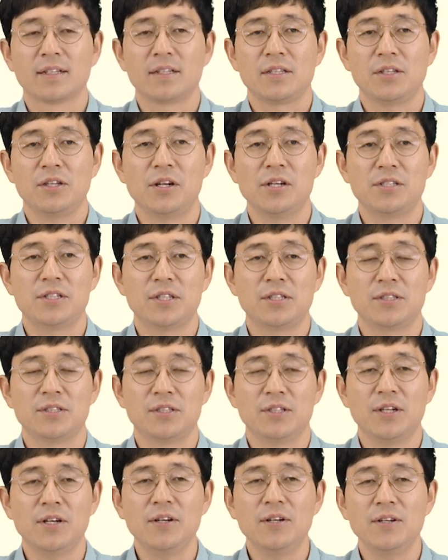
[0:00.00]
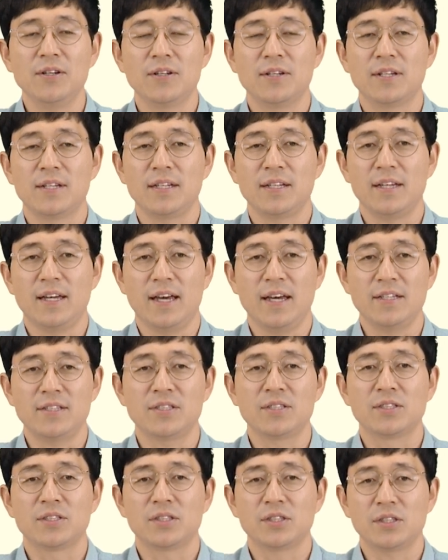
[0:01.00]
10시는요?
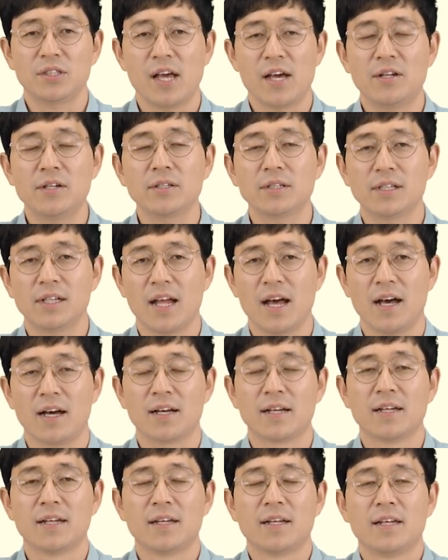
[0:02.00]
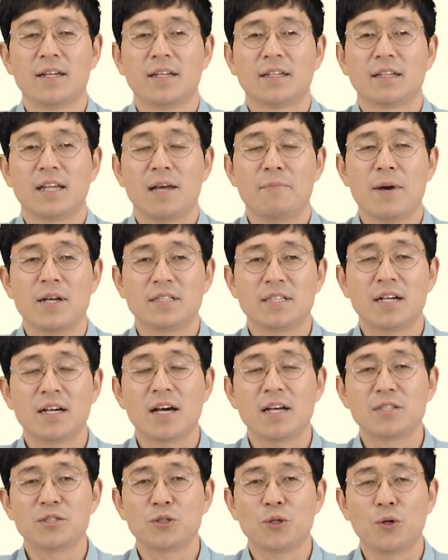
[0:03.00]
It's 10 o'clock. 네,
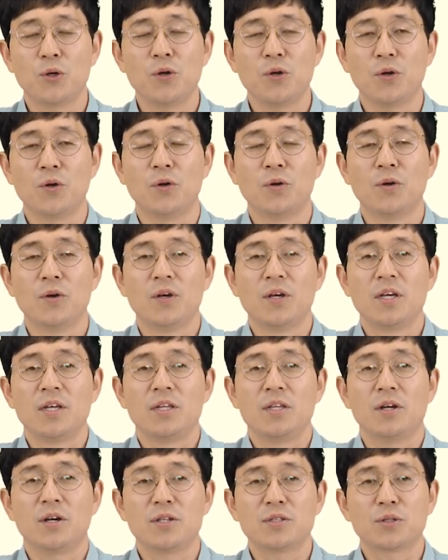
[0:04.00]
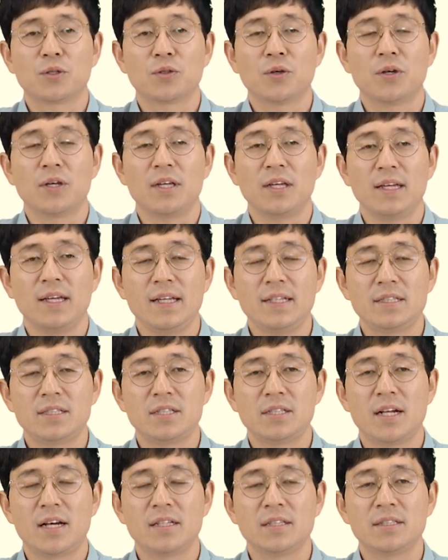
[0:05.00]
마찬가지로 여기서도
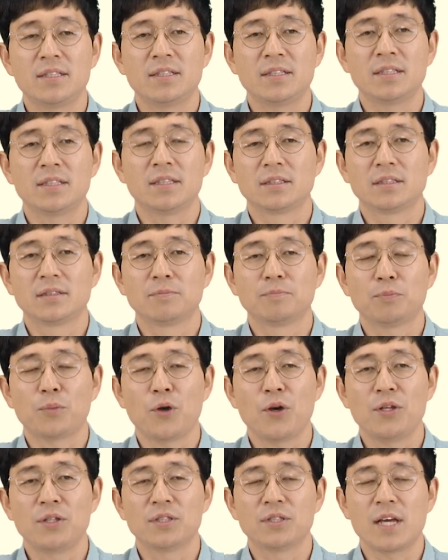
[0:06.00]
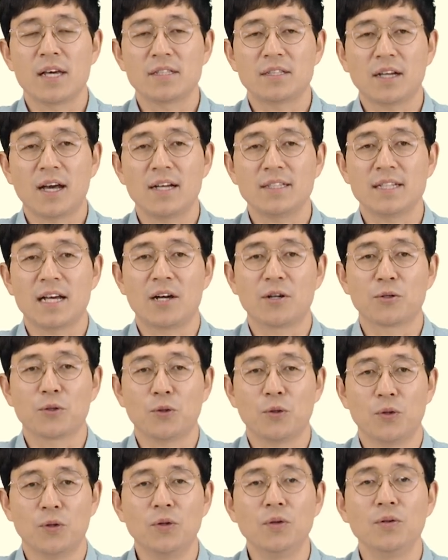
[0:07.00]
it라는 표현은 해석하지
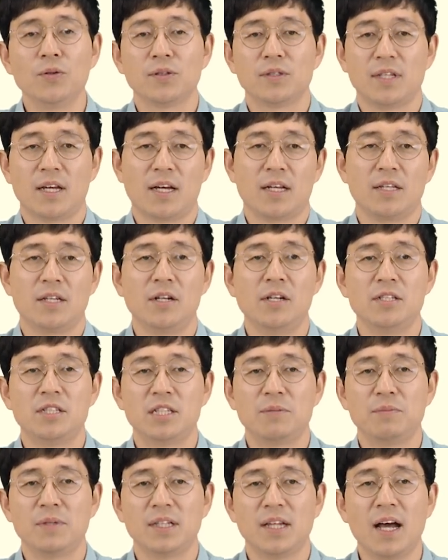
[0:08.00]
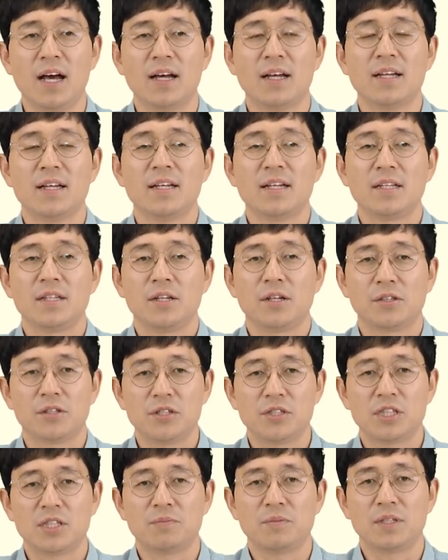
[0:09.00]
않고 그냥 10시입니다.
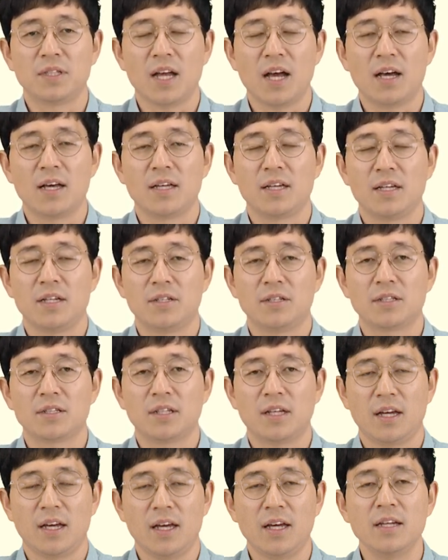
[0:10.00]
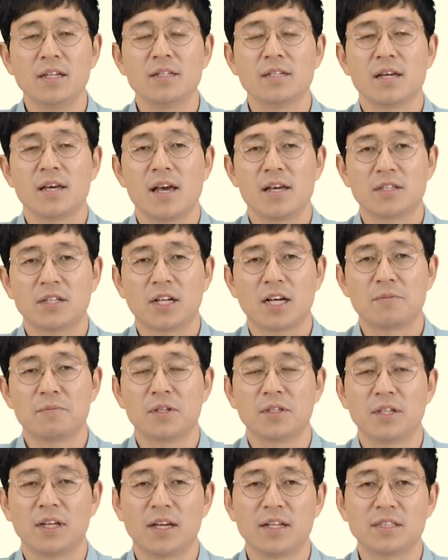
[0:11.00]
8시입니다. 이렇게
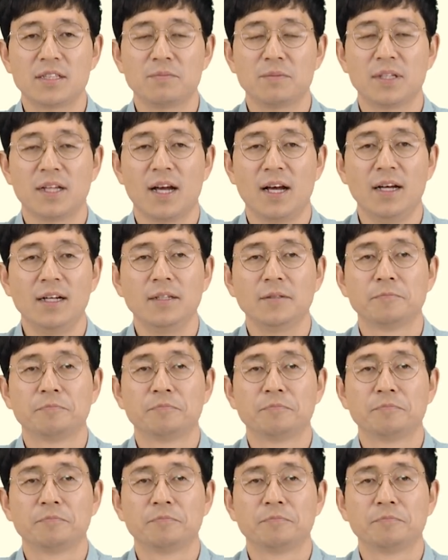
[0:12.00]
해석하면 되겠습니다.